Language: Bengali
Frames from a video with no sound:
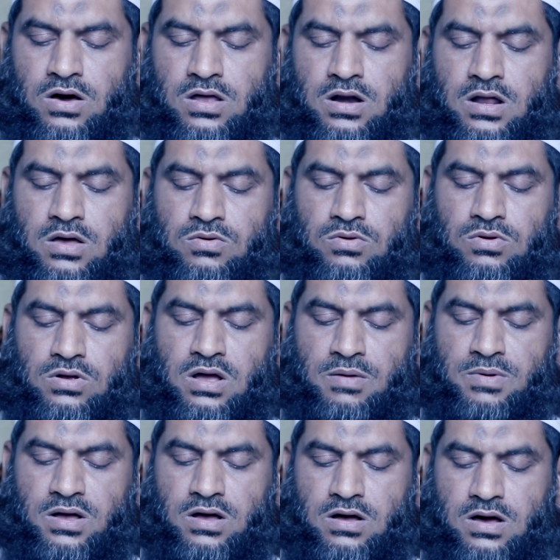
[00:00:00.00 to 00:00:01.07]
قال نقول
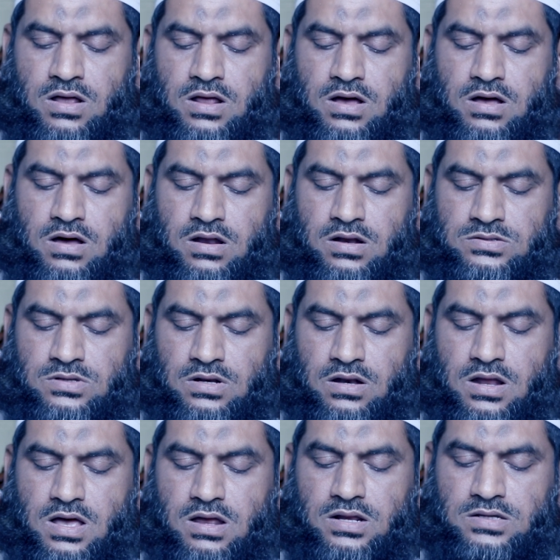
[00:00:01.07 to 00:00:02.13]
كما قال قال صلى
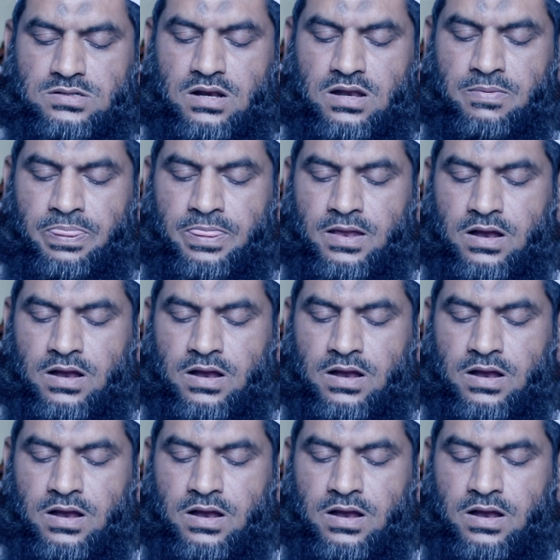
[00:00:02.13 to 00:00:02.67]
الله عليه وسلم